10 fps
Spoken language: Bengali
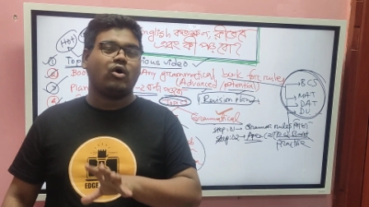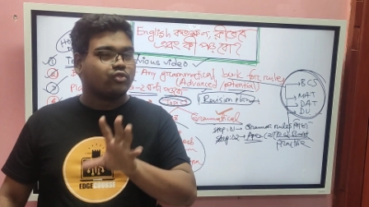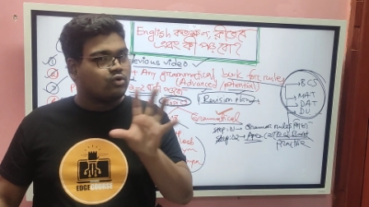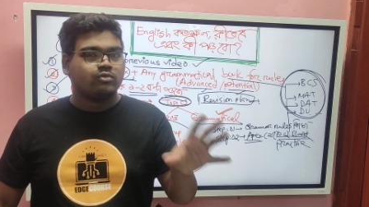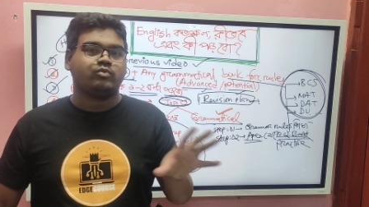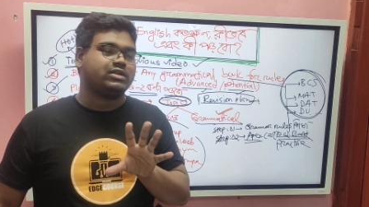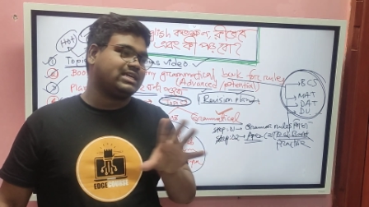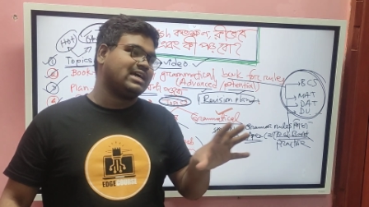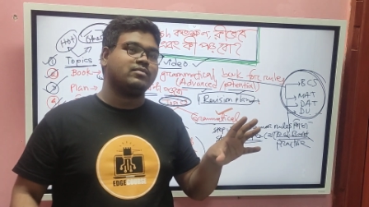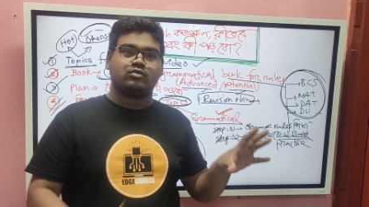অত
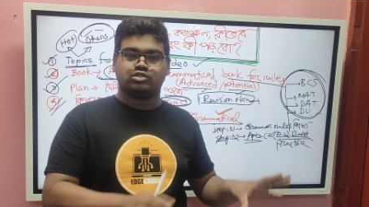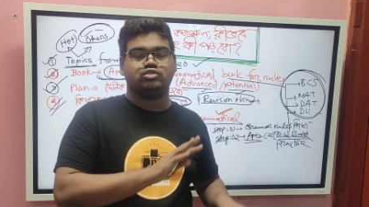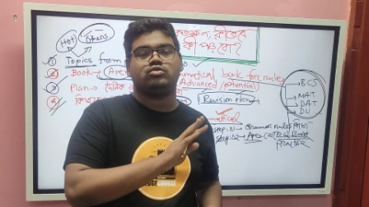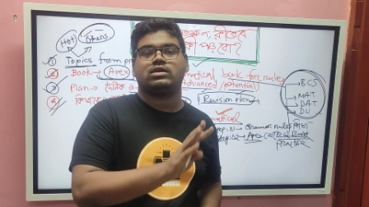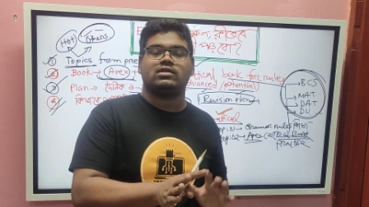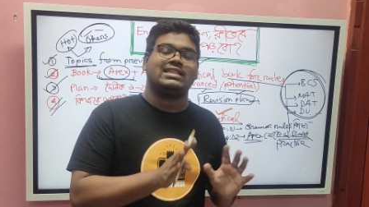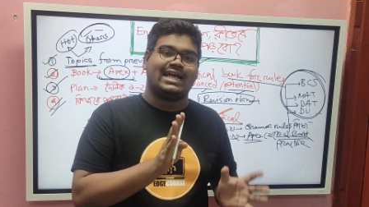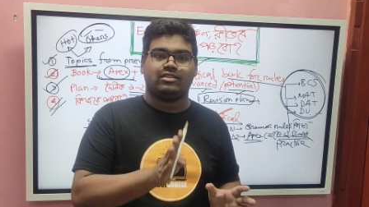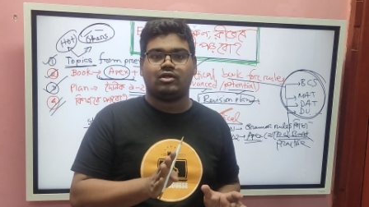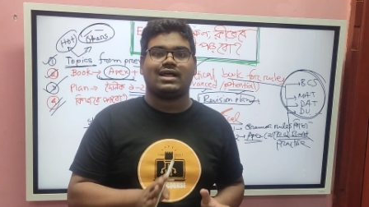পরীক্ষার প্রশ্ন এগুলো
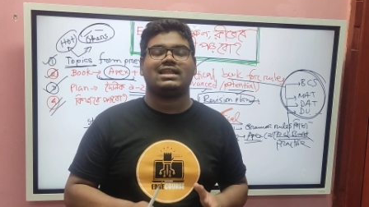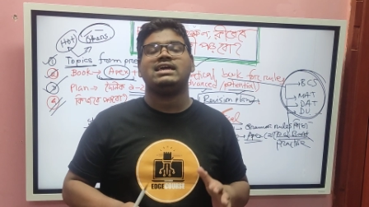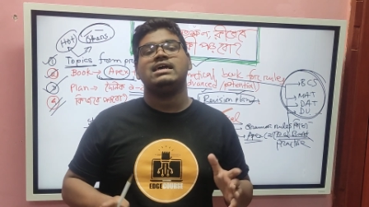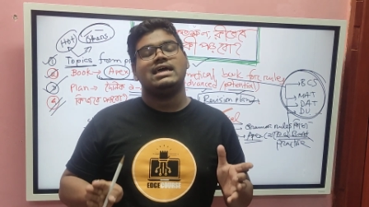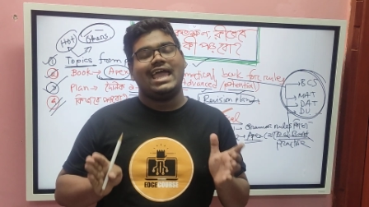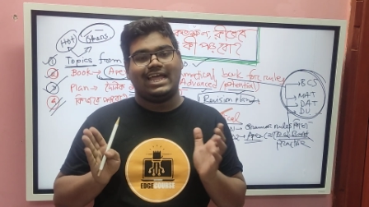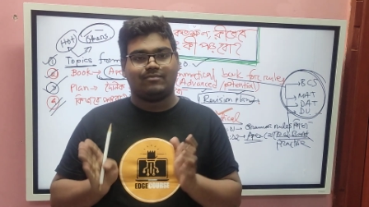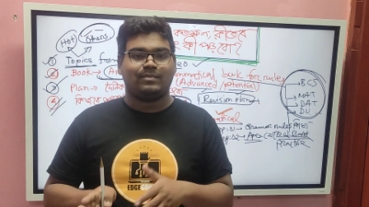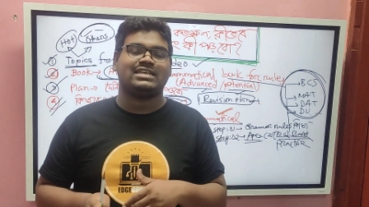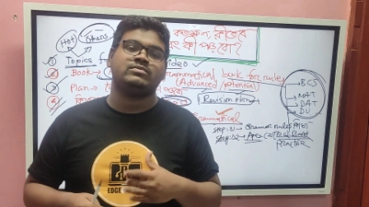দেখার দরকার নাই
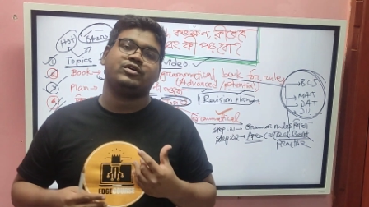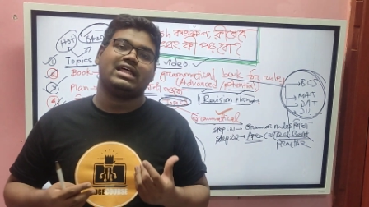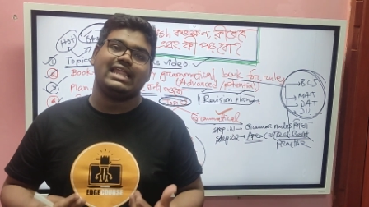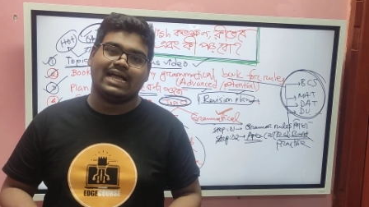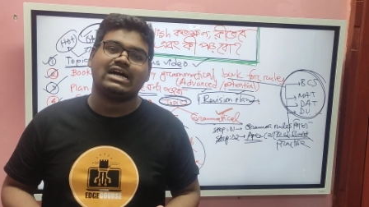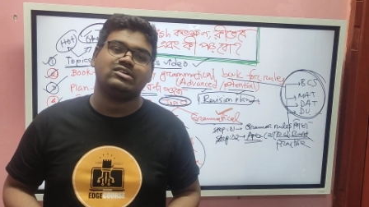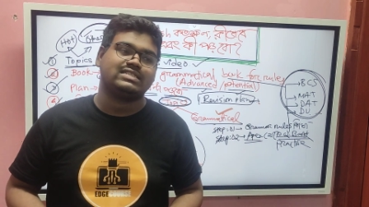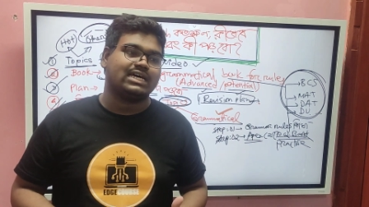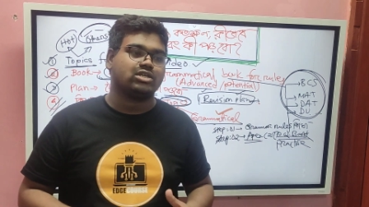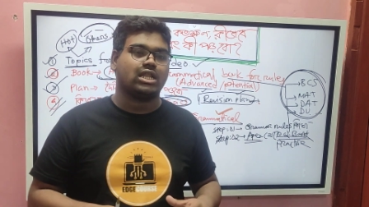অ্যাডপেক্স বইটা লেখা
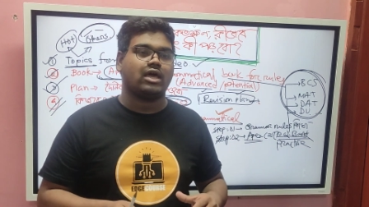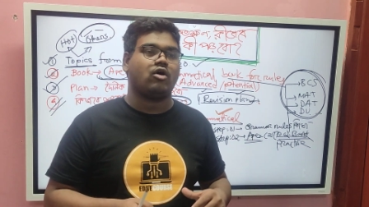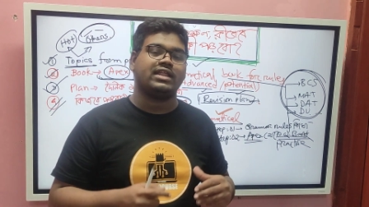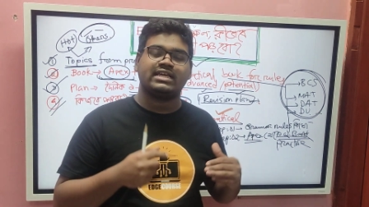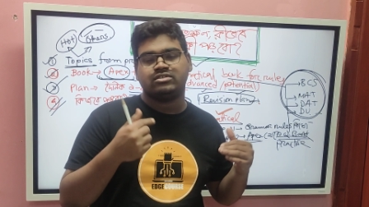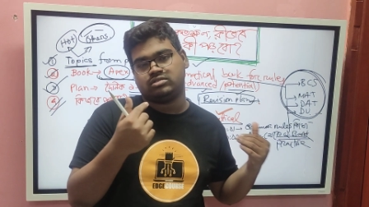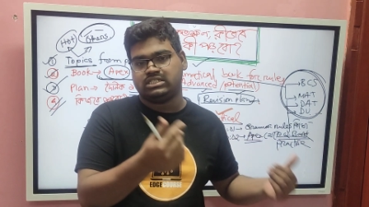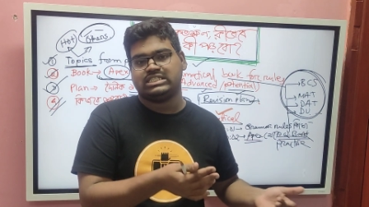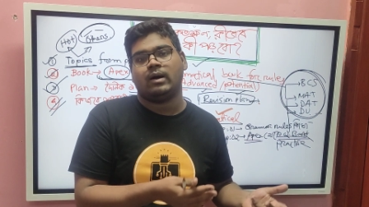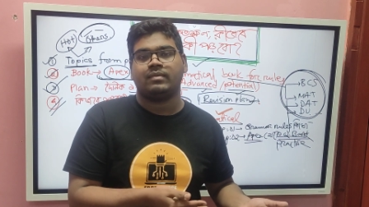হয়েছে আসলে অনেক কিছু
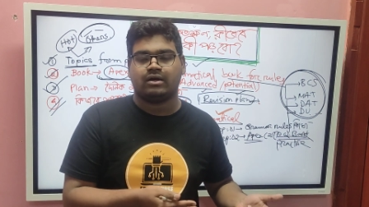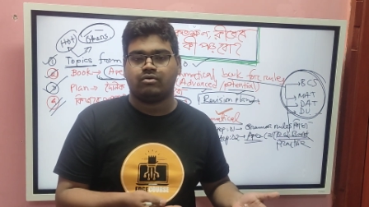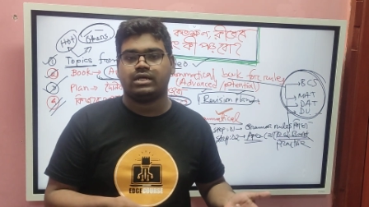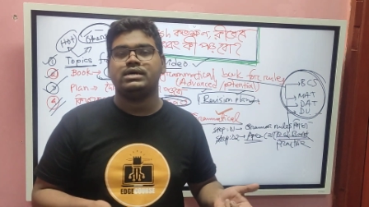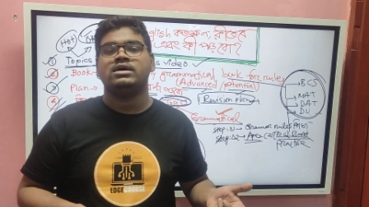চিন্তা ভাবনা করে